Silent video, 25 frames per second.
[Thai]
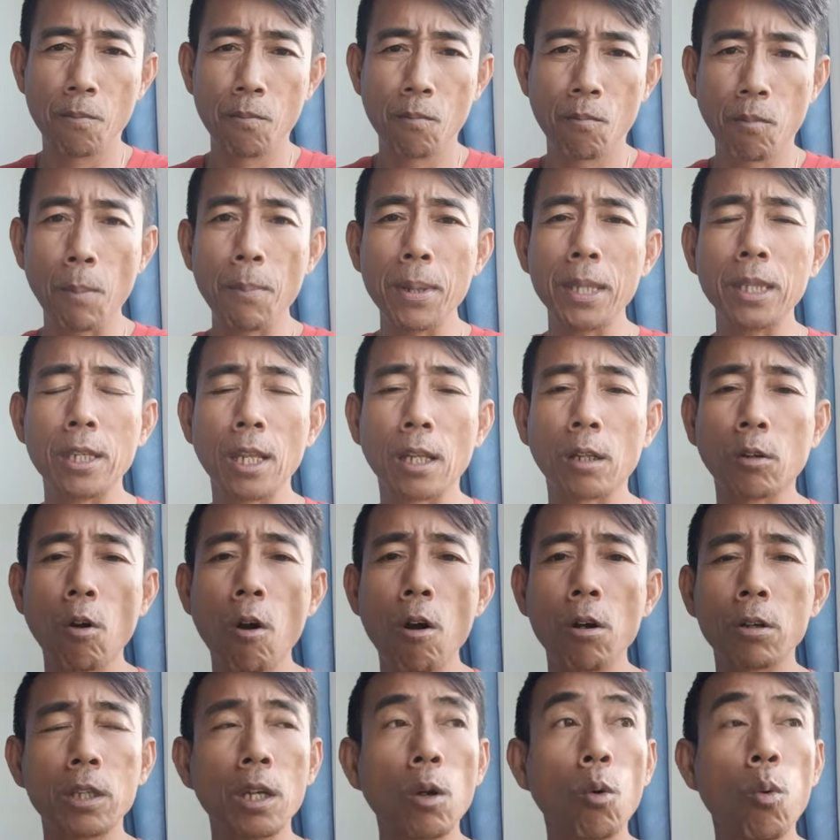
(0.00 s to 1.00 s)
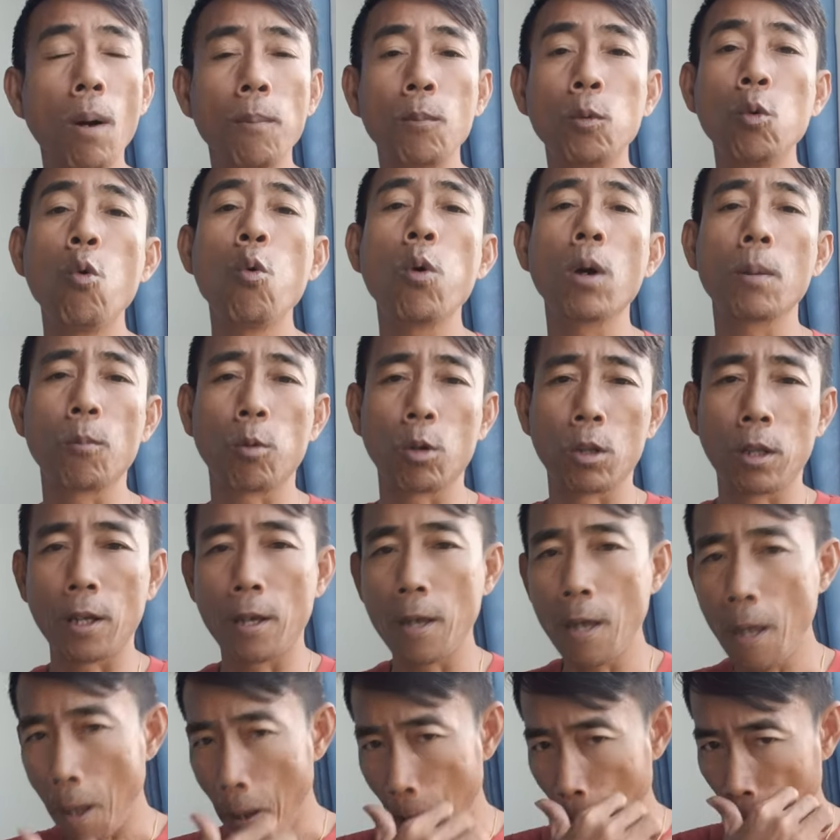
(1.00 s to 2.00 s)
มันไปติดข้องที่ความรู้กันหมดเลย
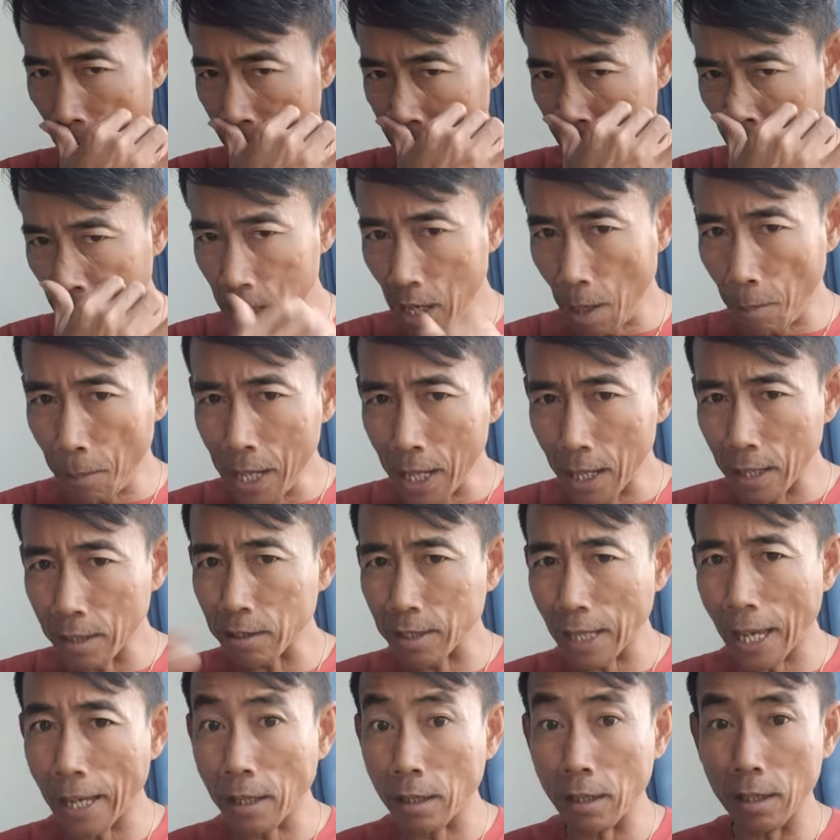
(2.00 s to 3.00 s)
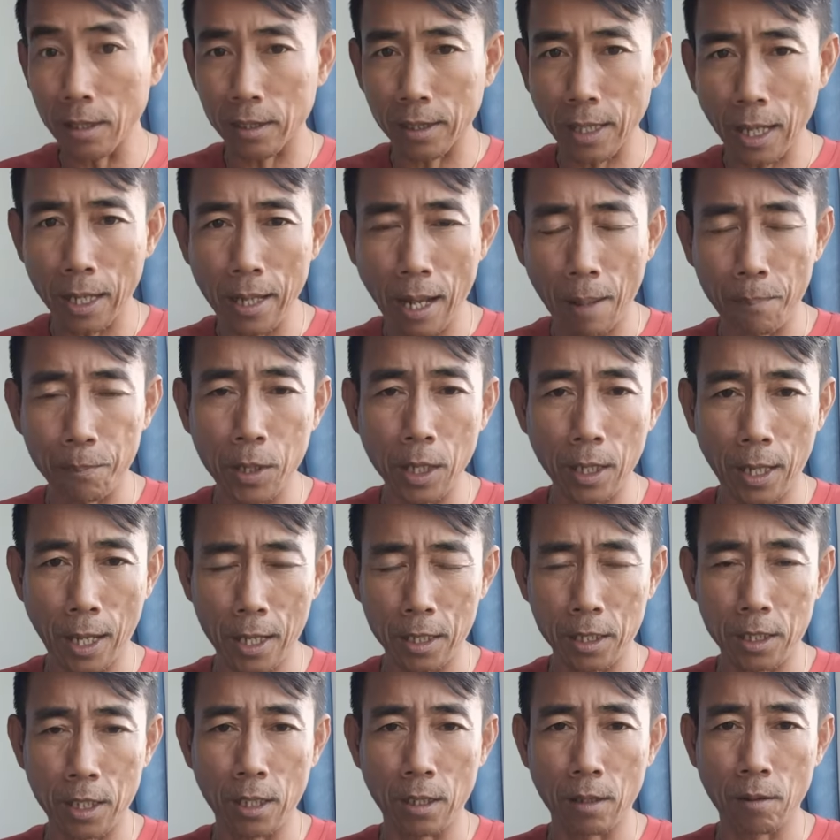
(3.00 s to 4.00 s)
มันเลยยังไม่เห็นสายเกิดสายดับที่แท้
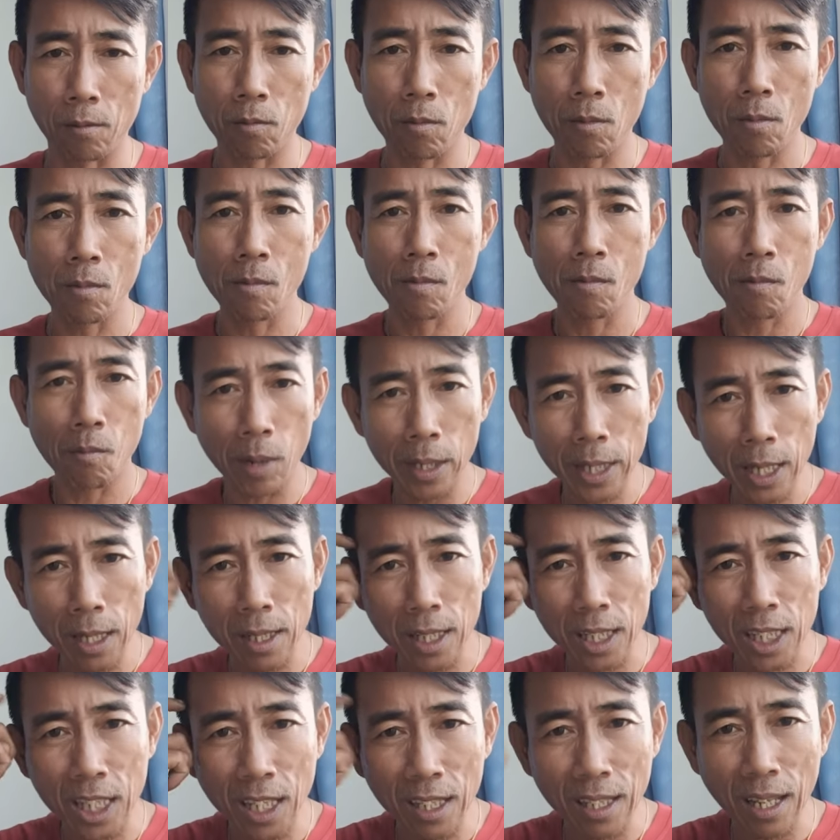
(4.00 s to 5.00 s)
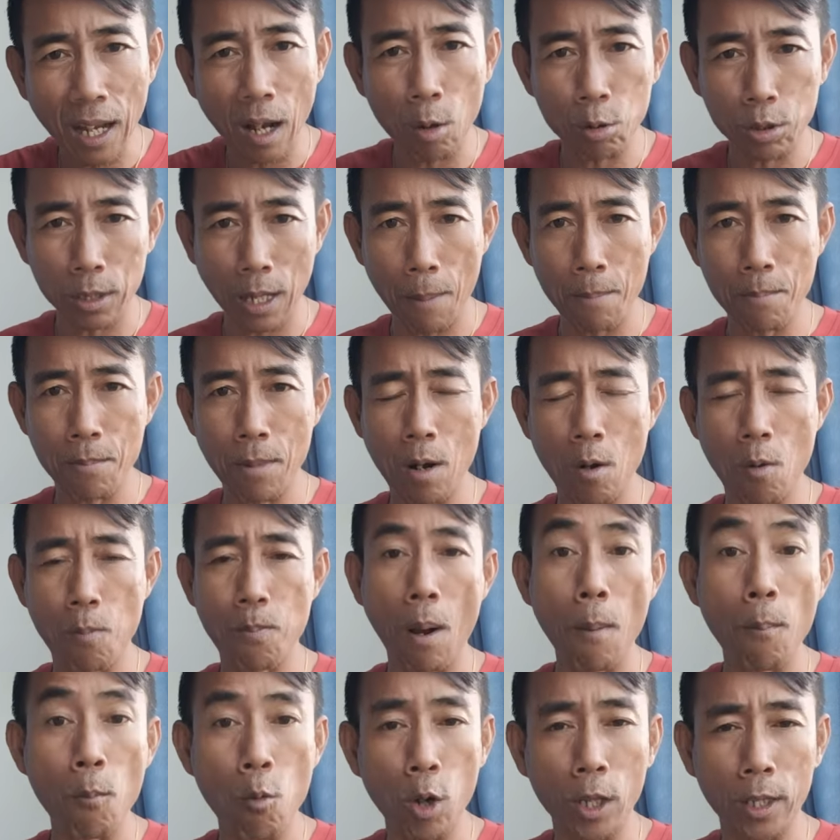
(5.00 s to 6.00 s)
จริง มันได้แต่คิดเอาจำเอาป
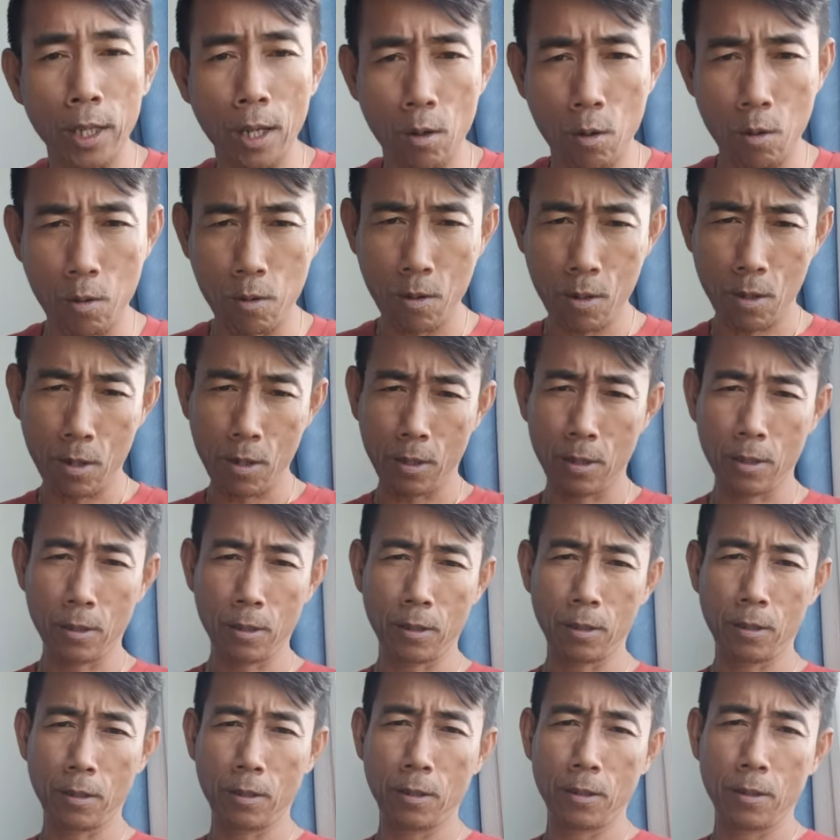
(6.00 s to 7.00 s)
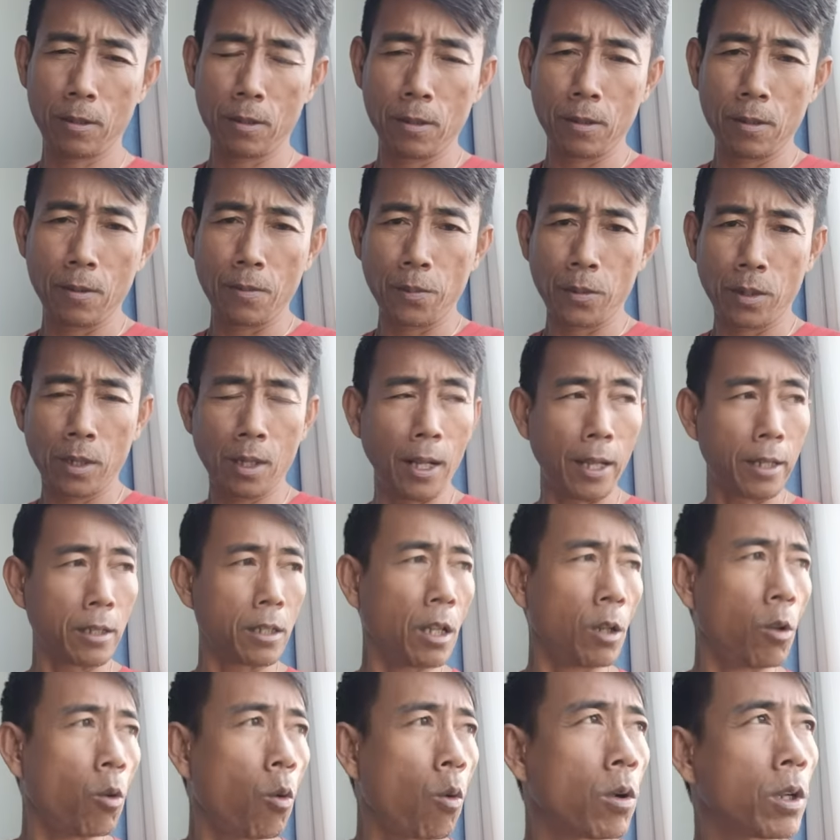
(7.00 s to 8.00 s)
ระมวลเอานี่แหละ
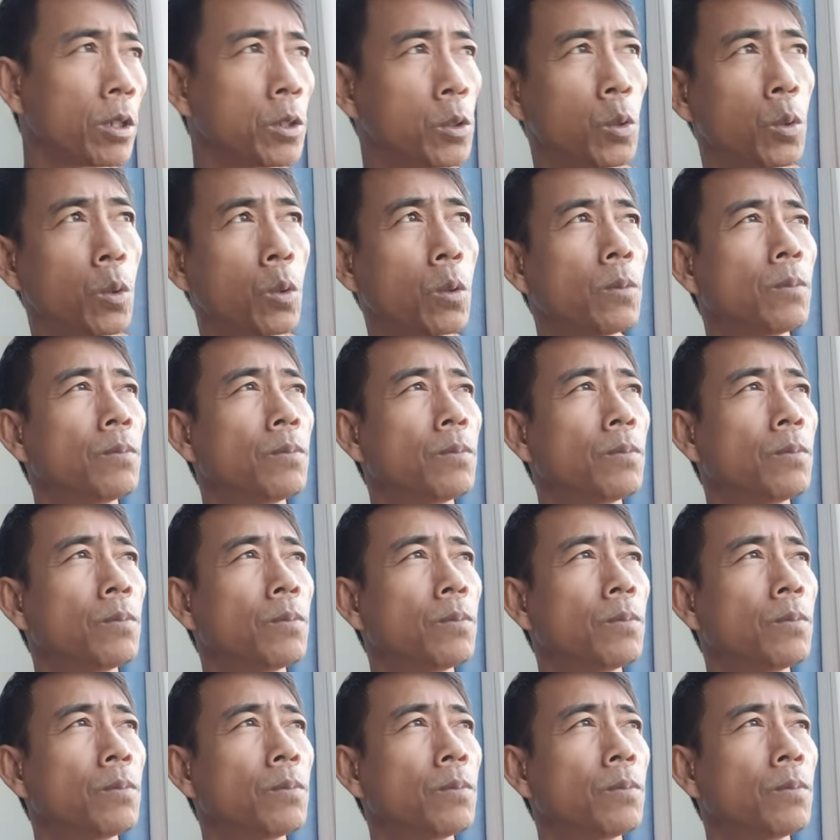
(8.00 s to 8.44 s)
ที่หลงกันอยู่